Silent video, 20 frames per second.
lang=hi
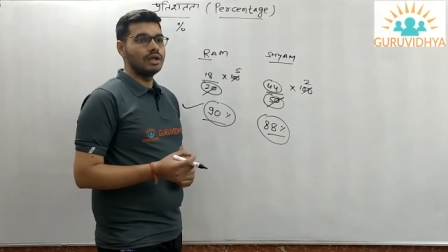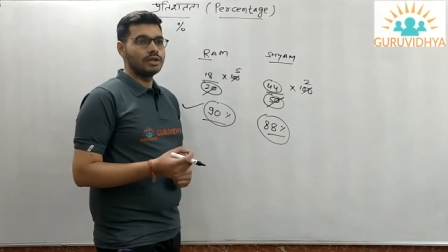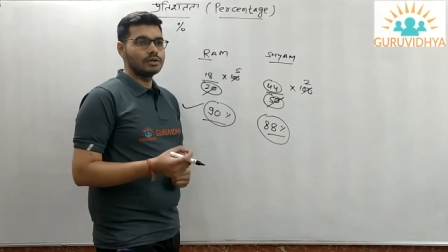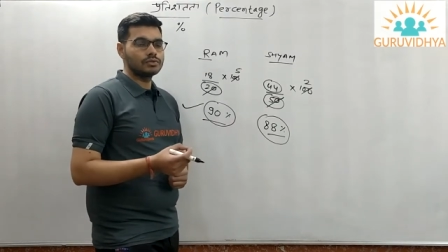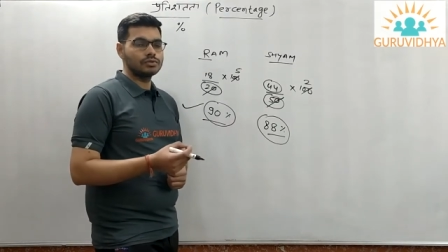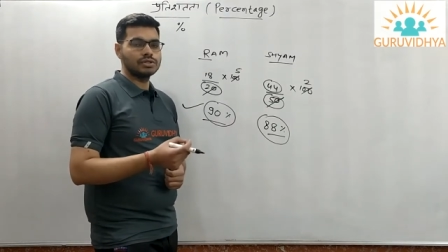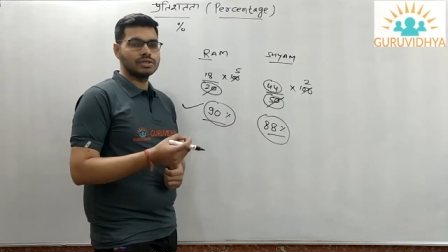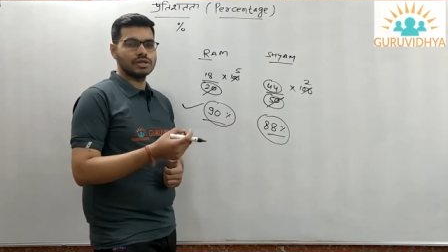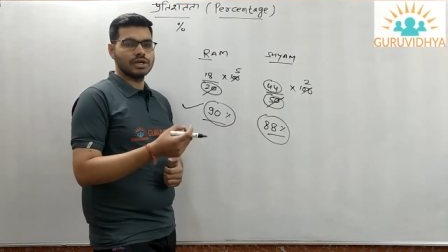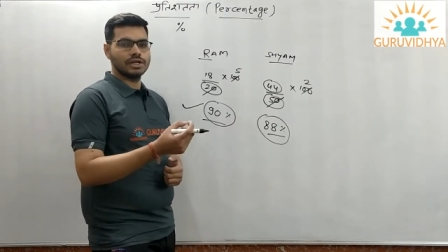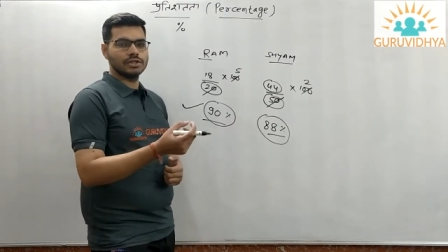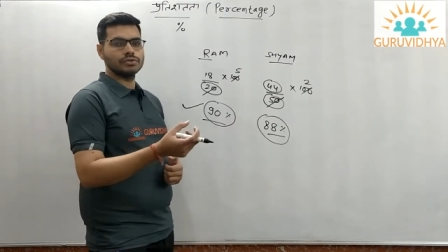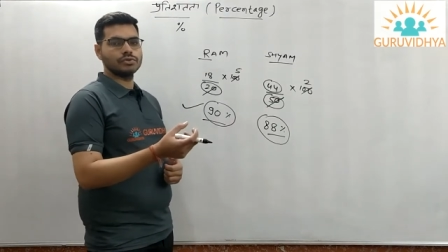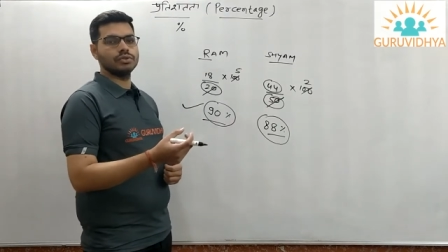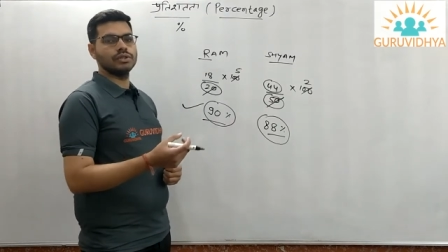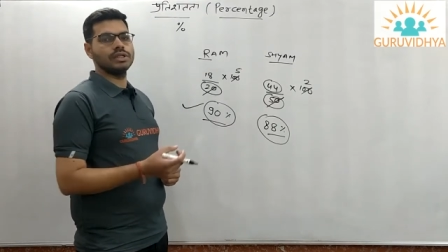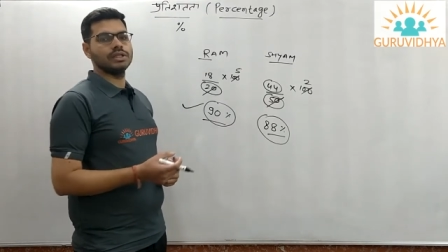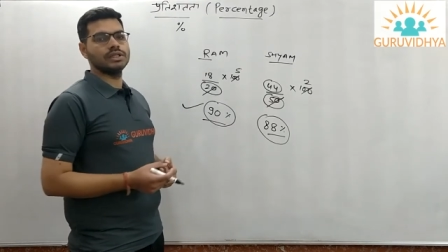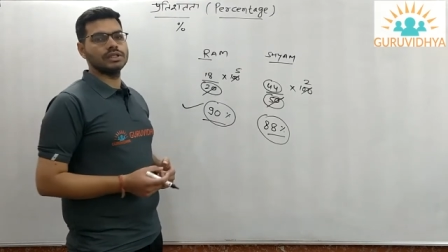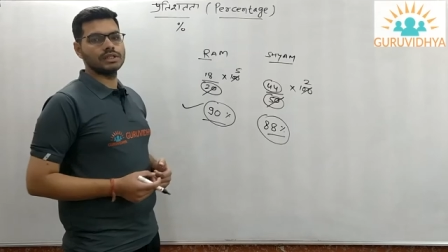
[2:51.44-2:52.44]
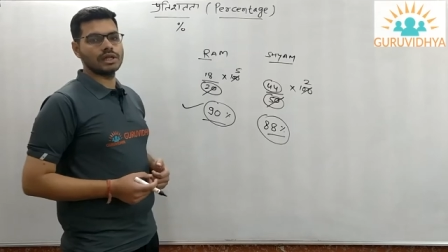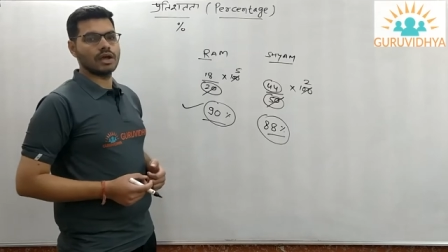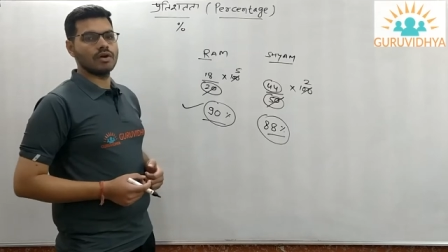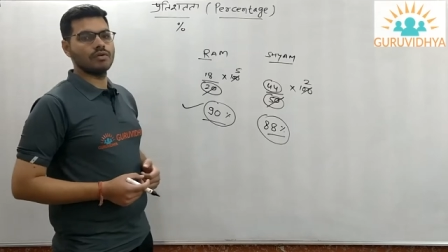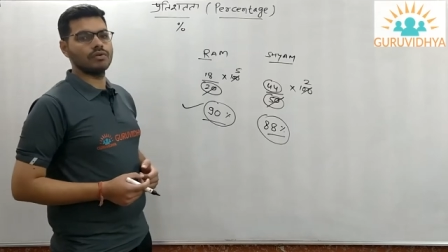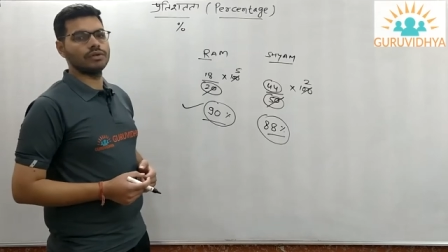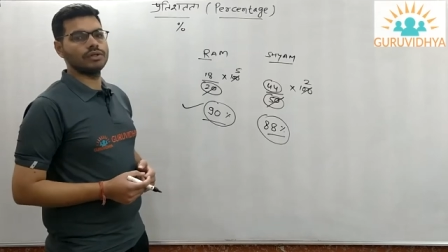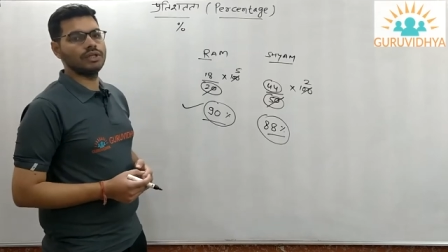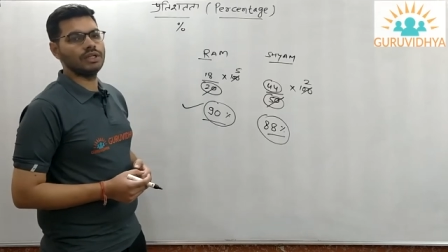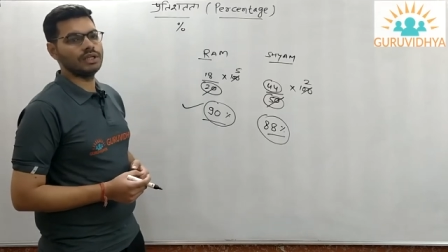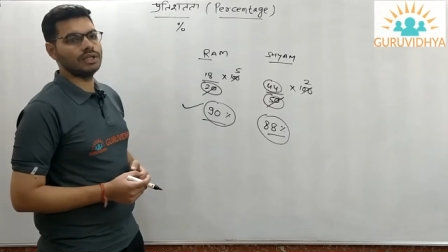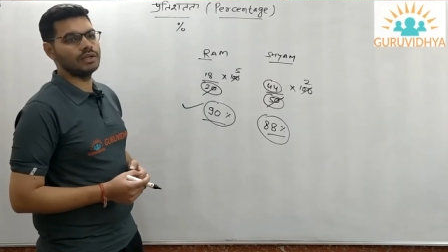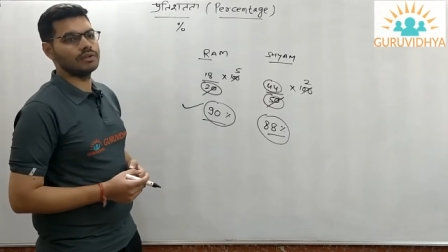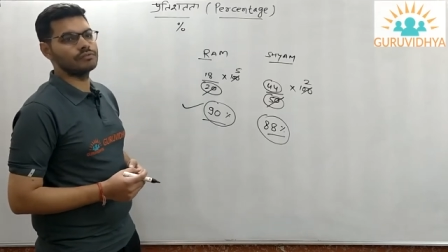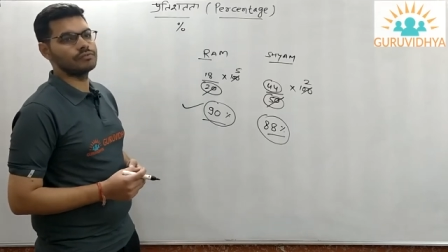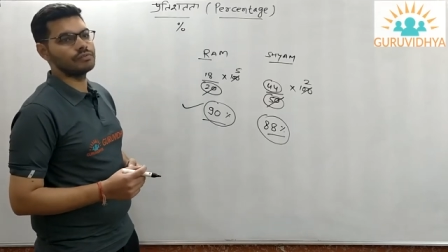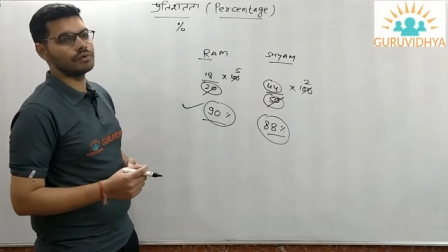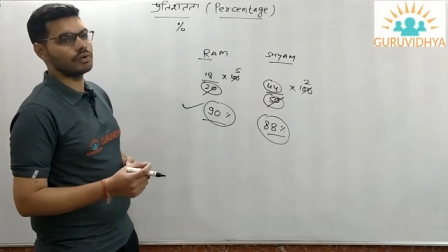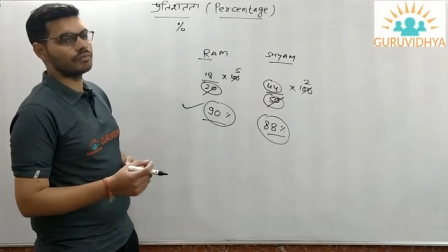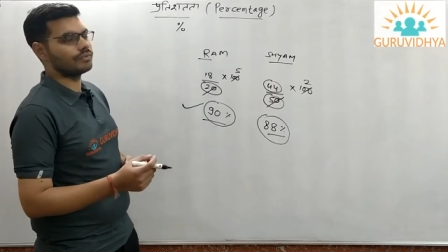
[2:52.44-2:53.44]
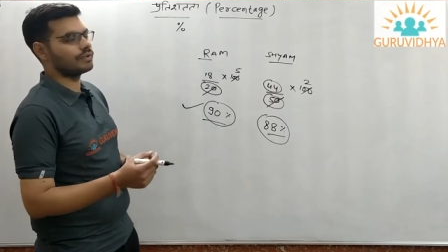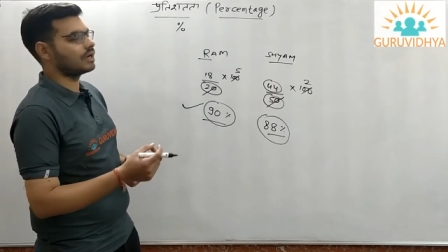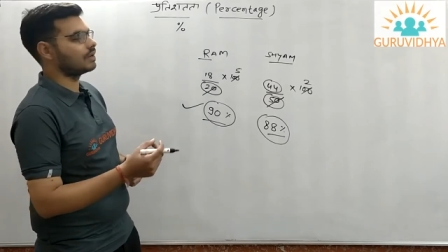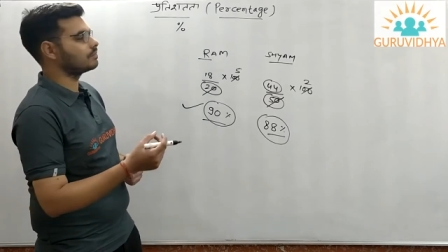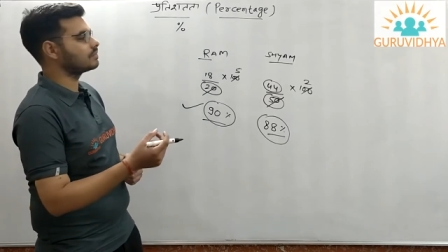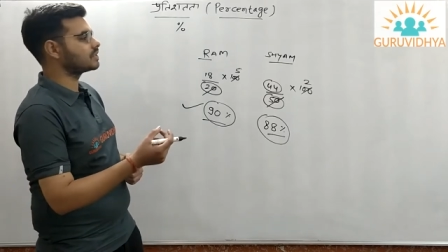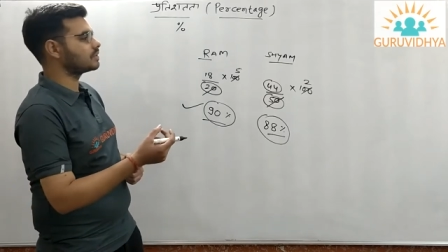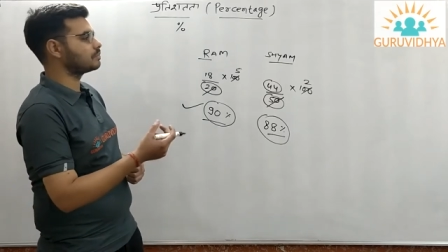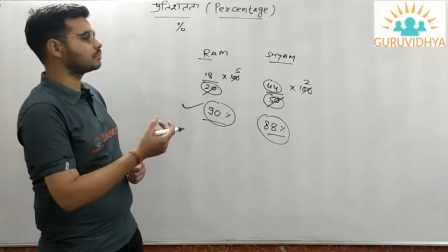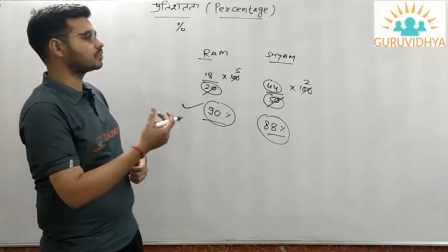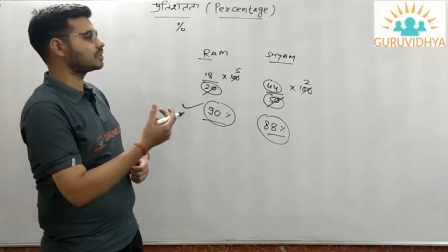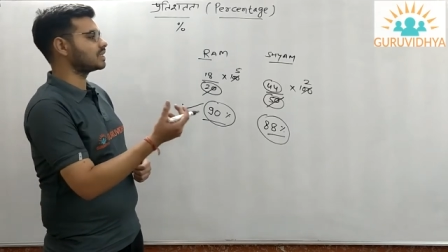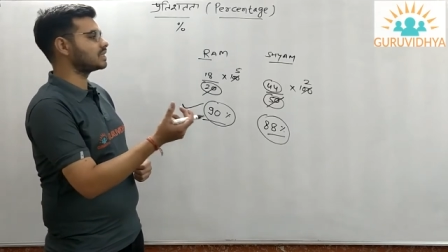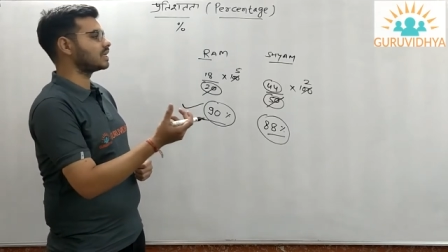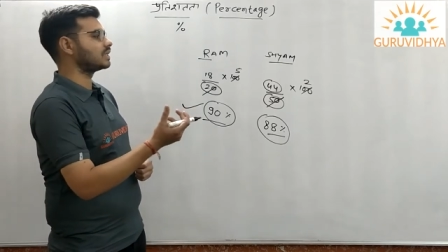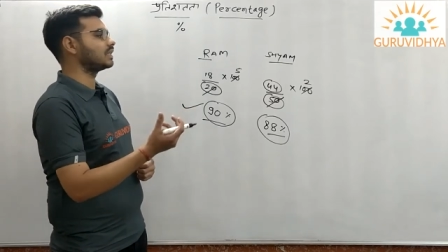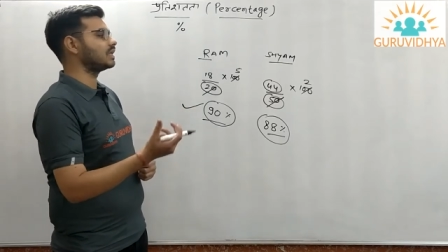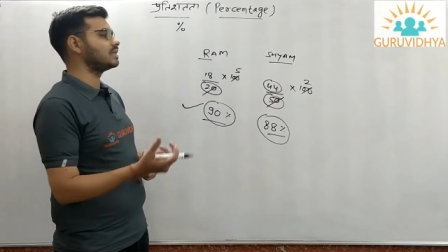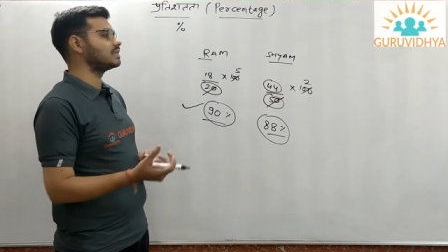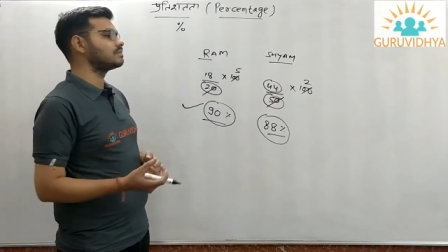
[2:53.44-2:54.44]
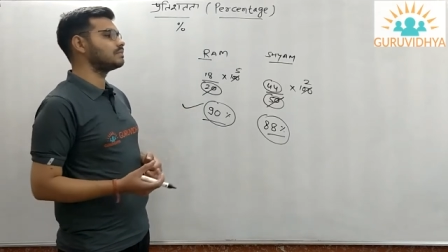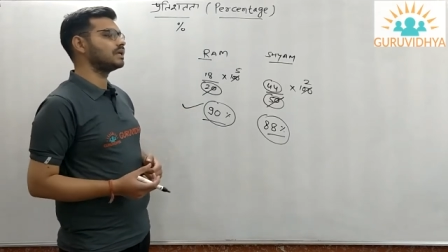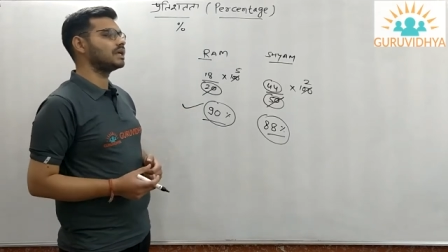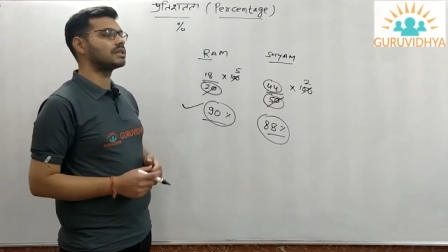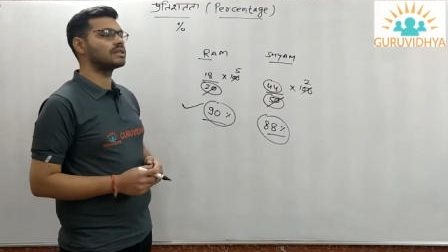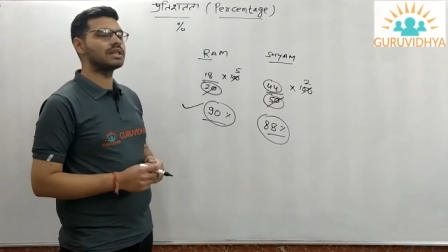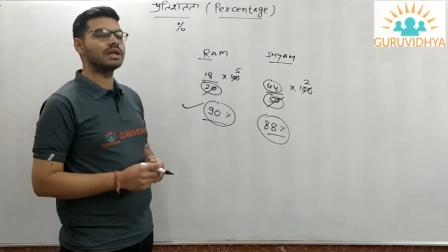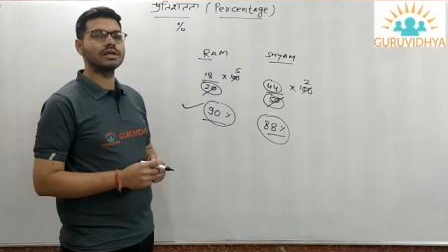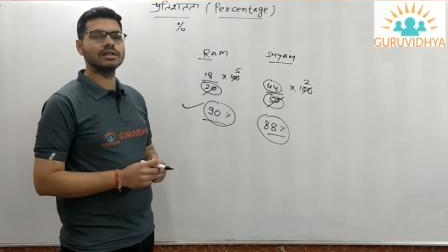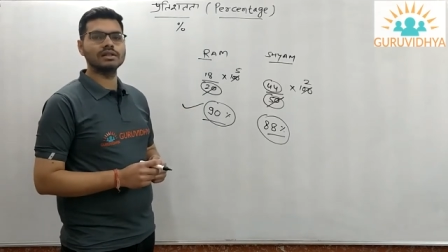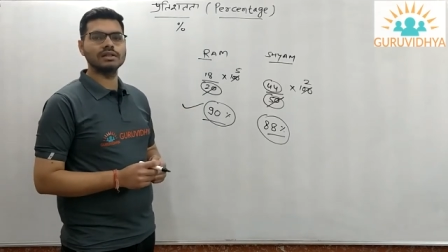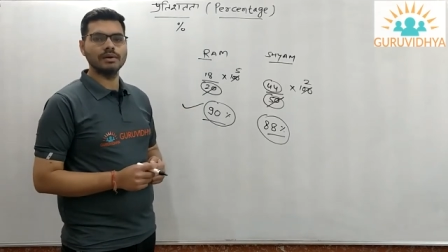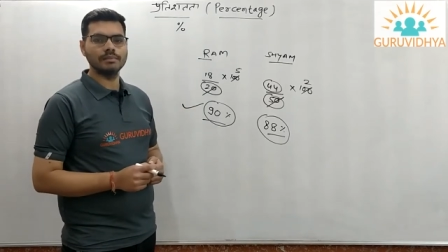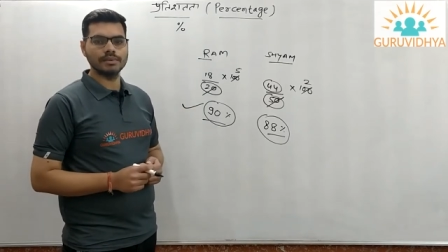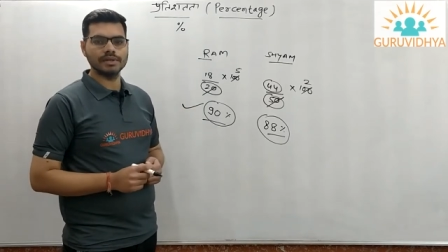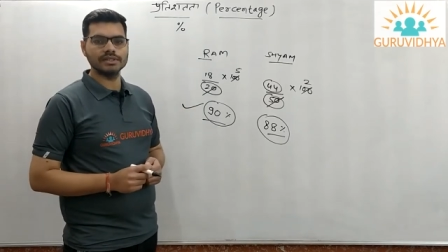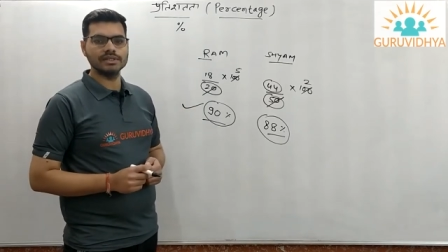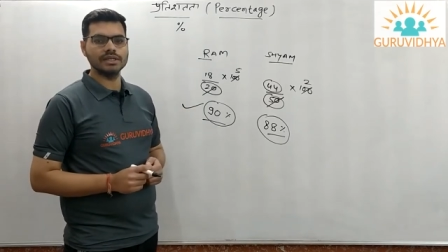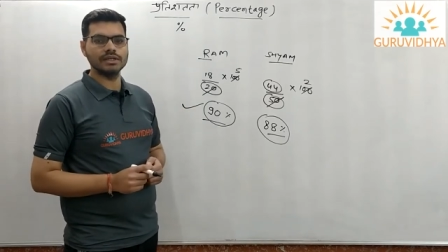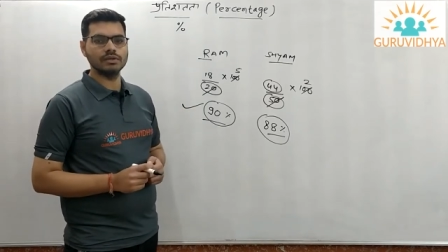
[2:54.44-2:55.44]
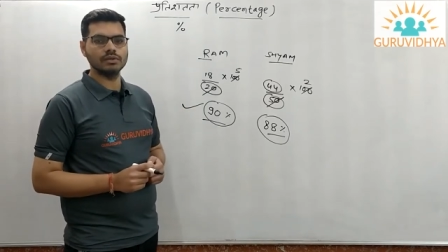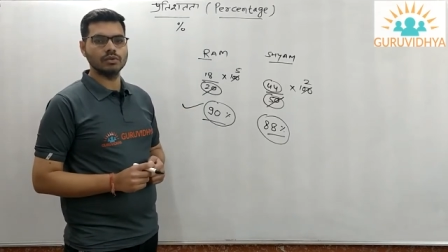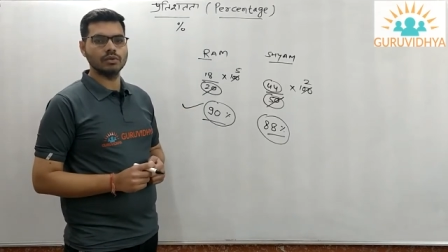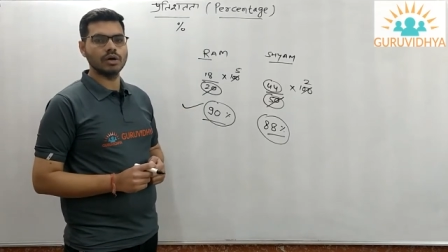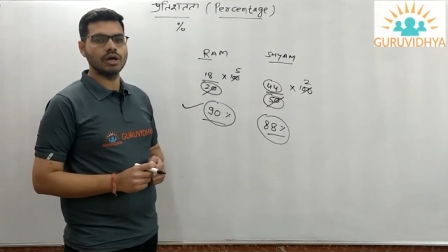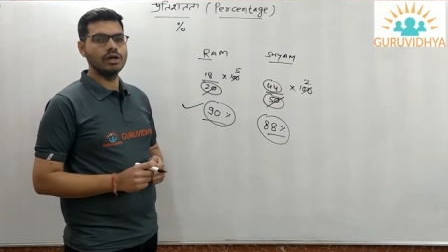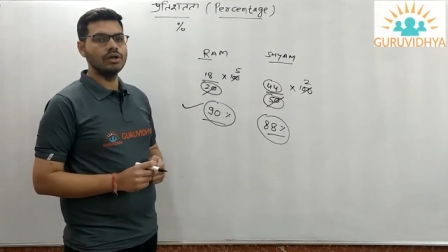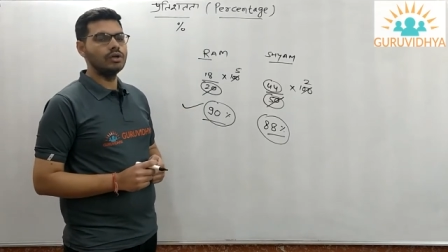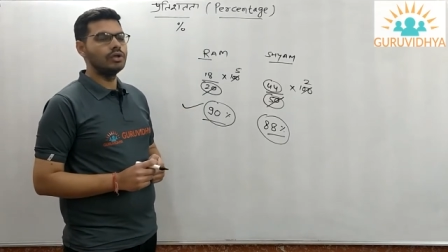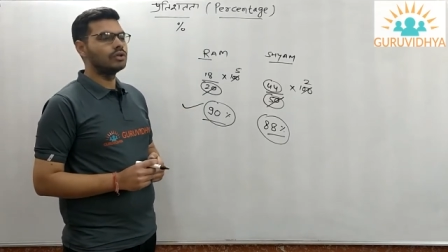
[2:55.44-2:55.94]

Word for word: कुछ रेशियो दे देता है वो ठीक है फिर हमसे पूछा जाता है इसमें कितना कितना परसेंट होगा